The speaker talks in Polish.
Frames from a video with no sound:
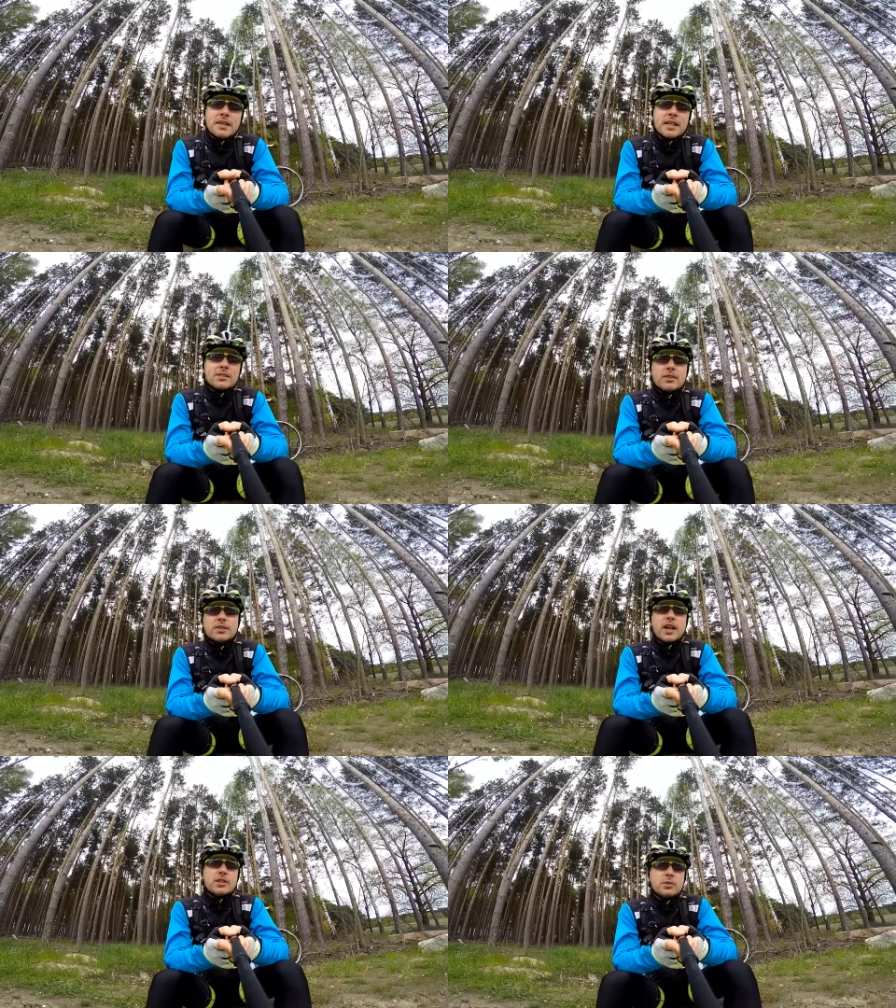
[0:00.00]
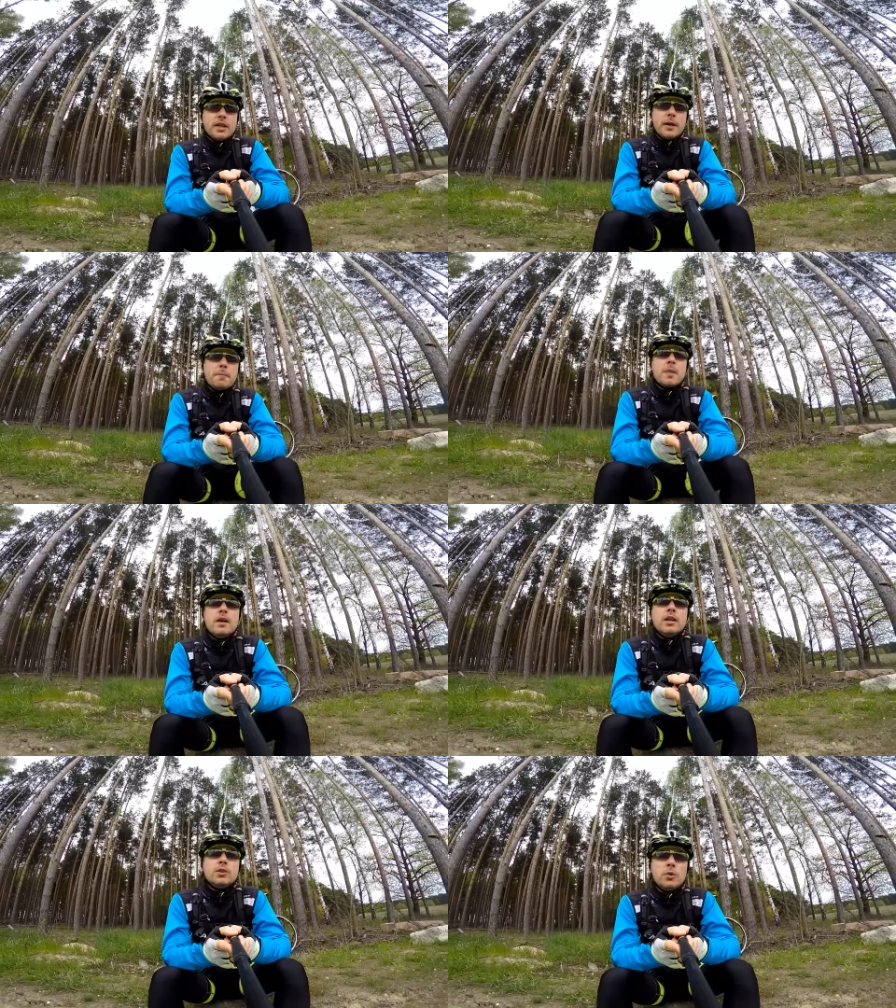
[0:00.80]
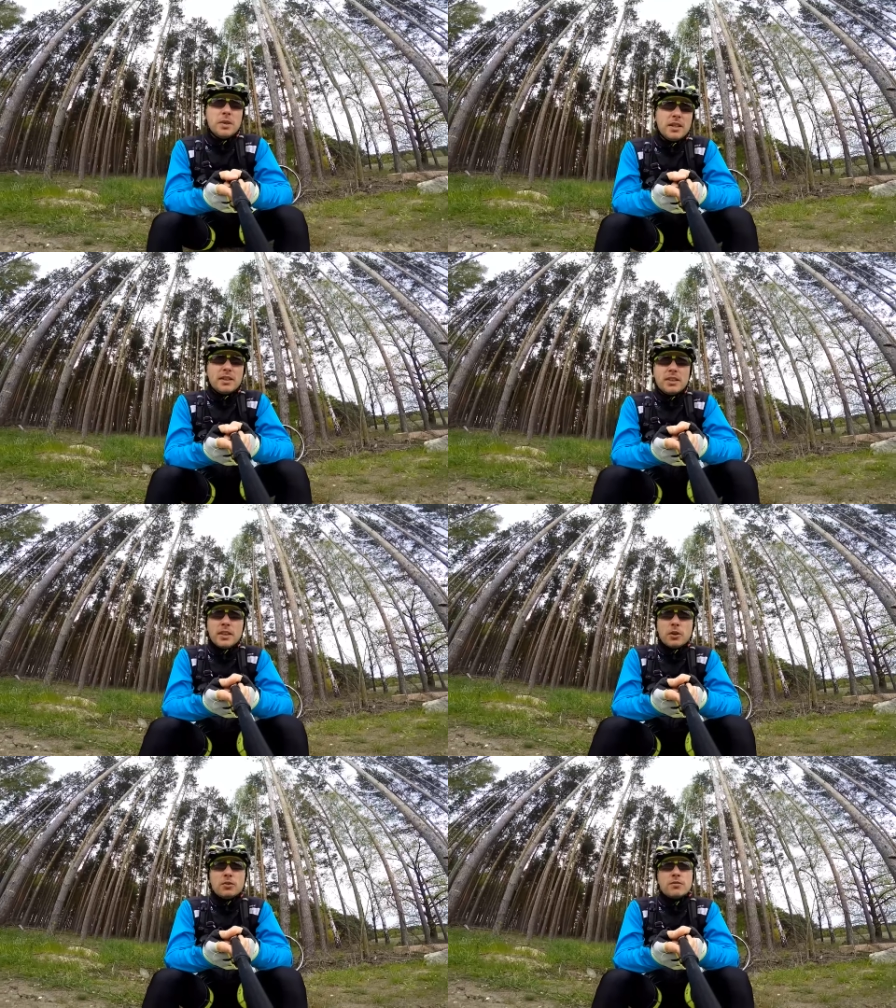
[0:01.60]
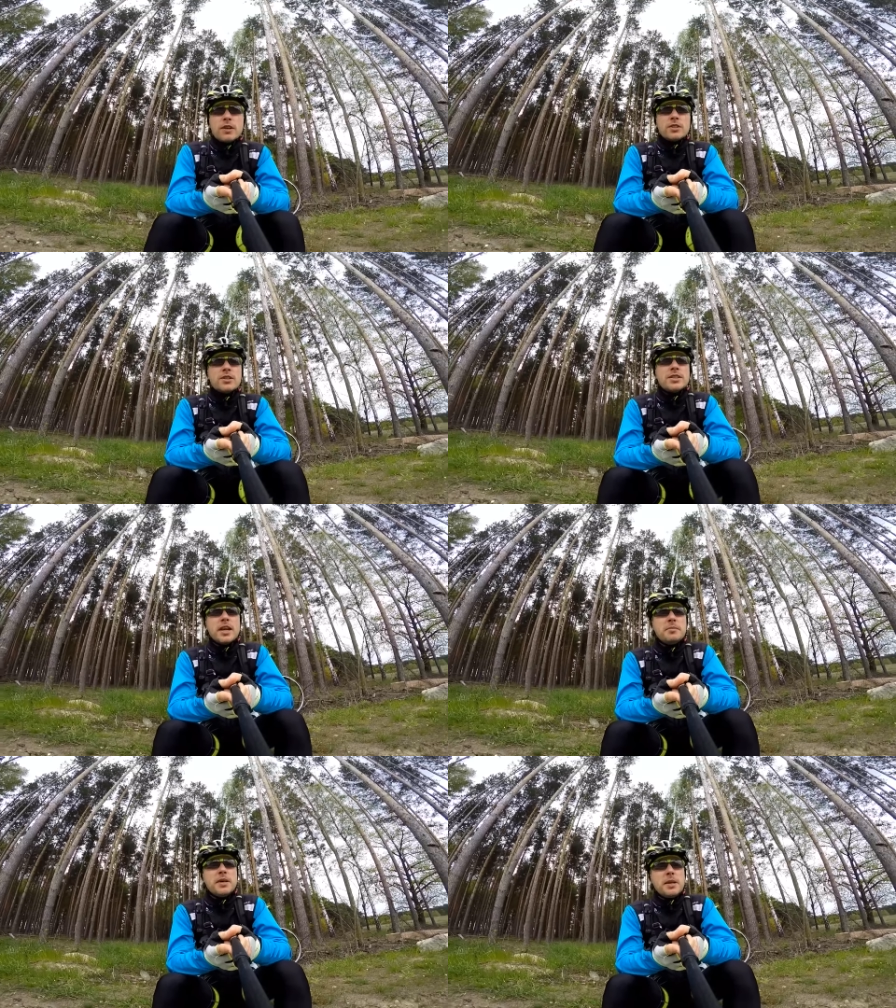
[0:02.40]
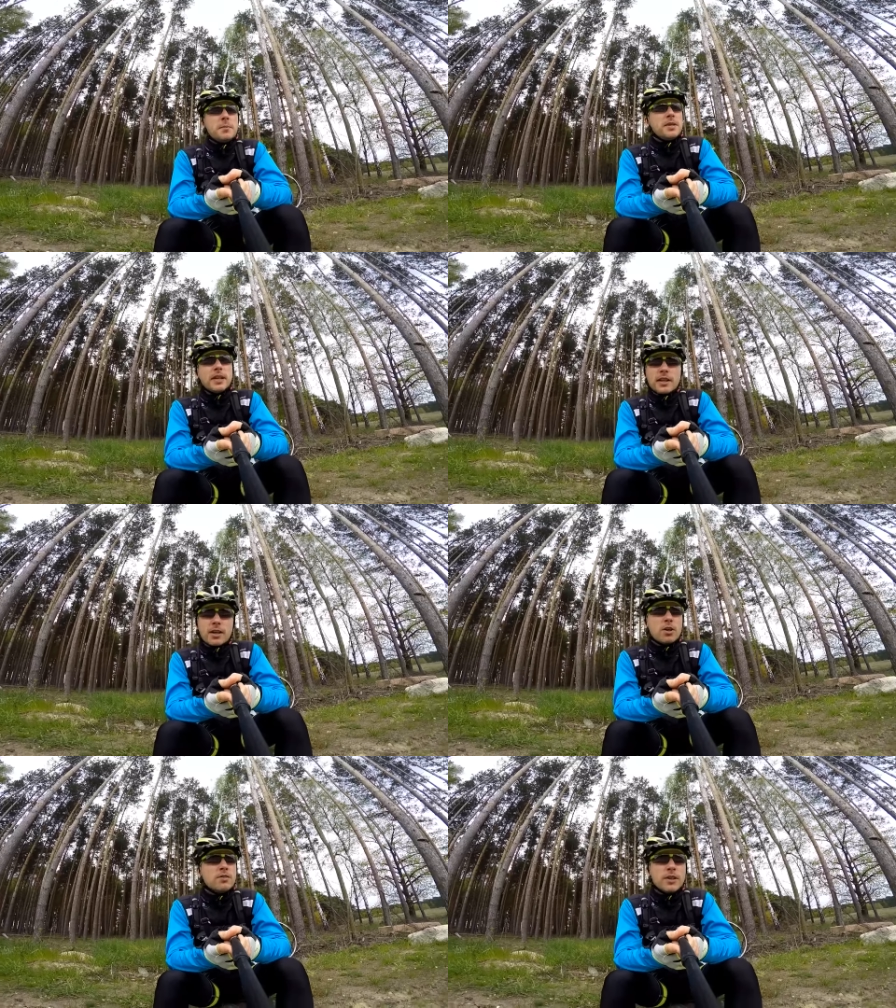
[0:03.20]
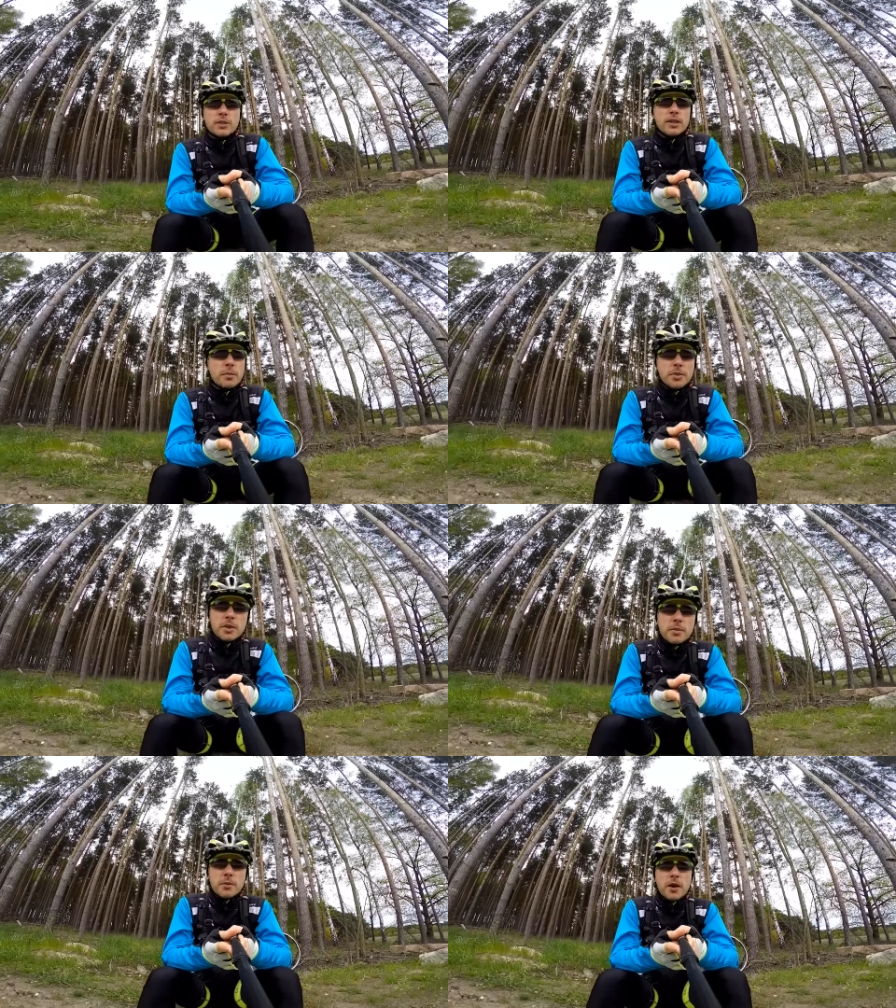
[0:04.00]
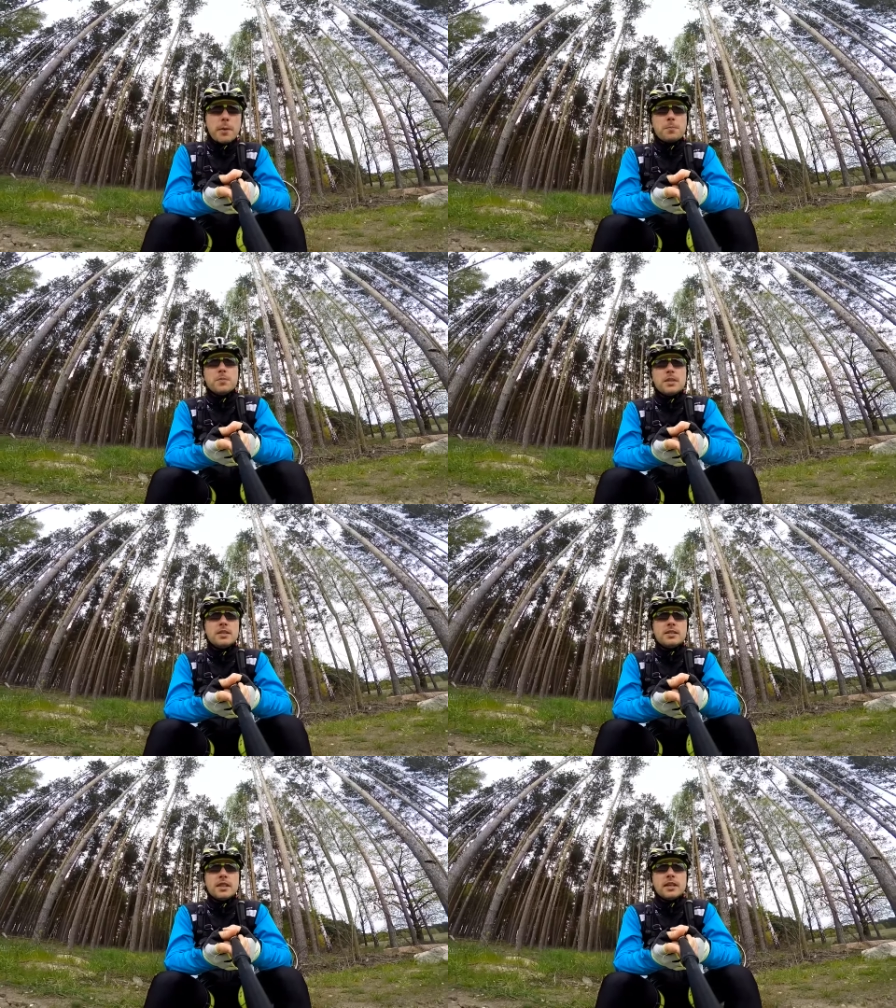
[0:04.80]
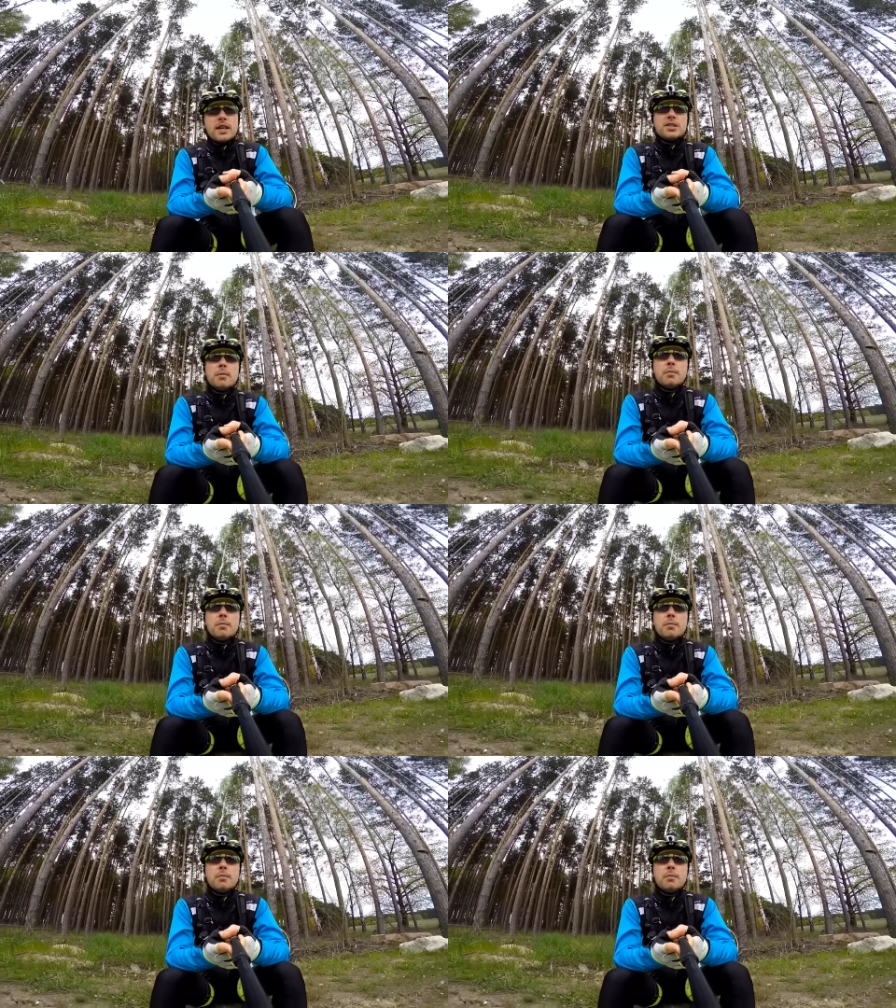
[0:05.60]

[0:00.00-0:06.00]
nazwa wskazuje, to mit i niech on waszej szajbie, jakakolwiek ona by nie była, nie zagraża.